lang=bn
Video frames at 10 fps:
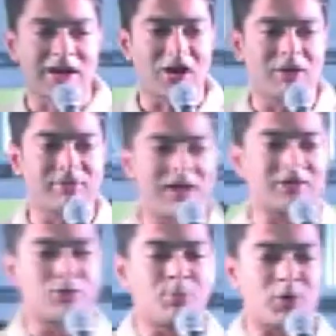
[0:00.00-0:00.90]
হবে
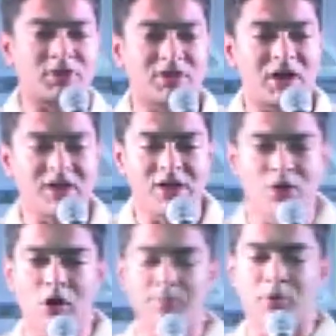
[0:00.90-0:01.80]
একটু পথে দাঁড়িয়ে
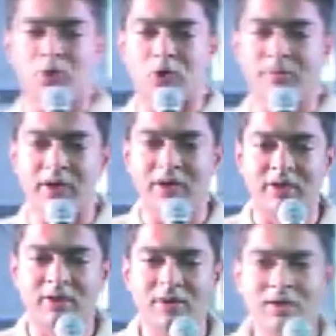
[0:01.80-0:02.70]
গল্প করবেন
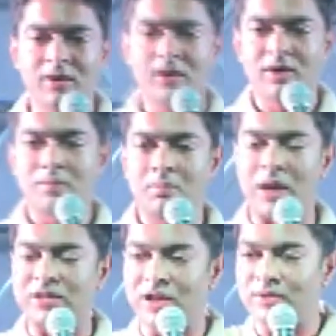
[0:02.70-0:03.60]

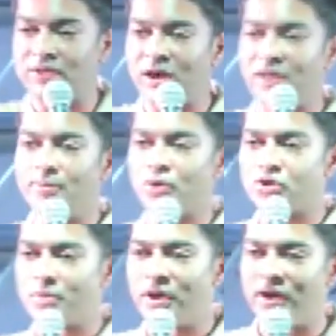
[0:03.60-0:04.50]
মাঠের ধারে
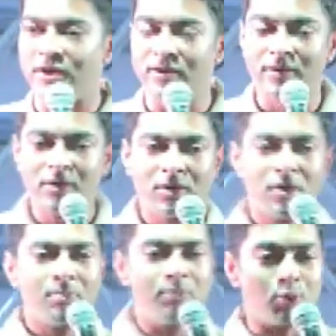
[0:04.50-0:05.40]
বসবেন
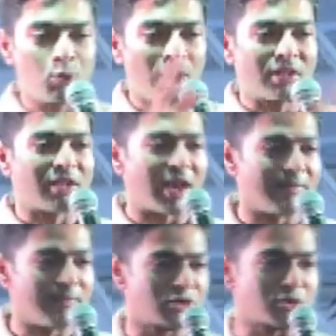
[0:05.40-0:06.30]
পুকুরের ধারে
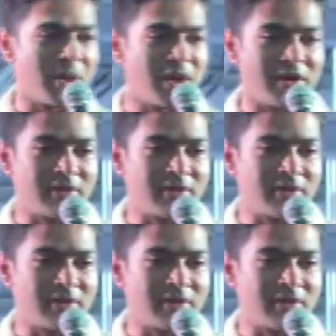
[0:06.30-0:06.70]
বসবেন